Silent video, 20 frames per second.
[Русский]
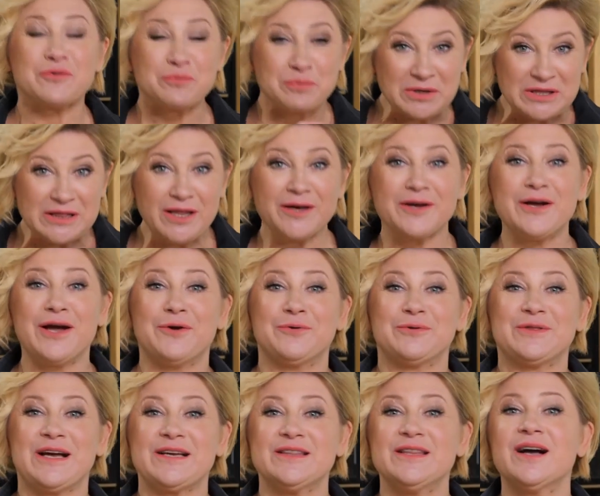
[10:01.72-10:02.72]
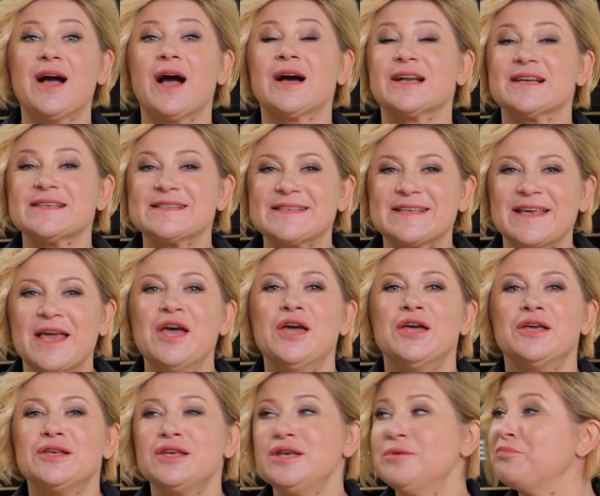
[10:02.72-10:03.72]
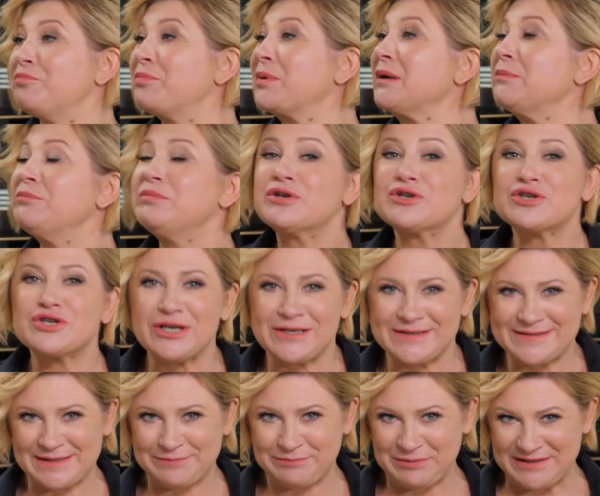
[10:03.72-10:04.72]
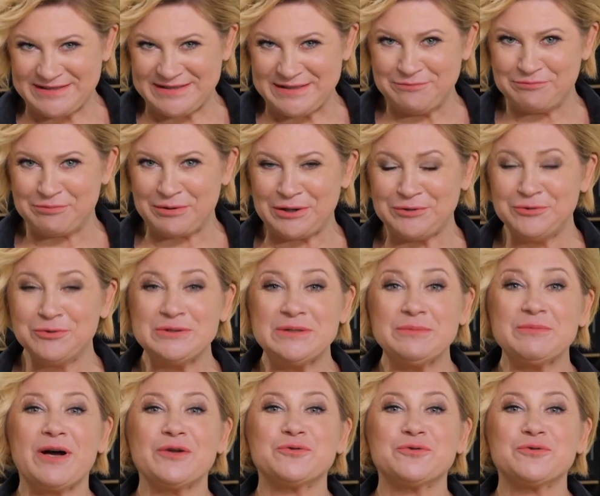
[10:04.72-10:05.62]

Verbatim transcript: А вот предлагаю тогда как раз-таки и пробежаться по тем продуктам,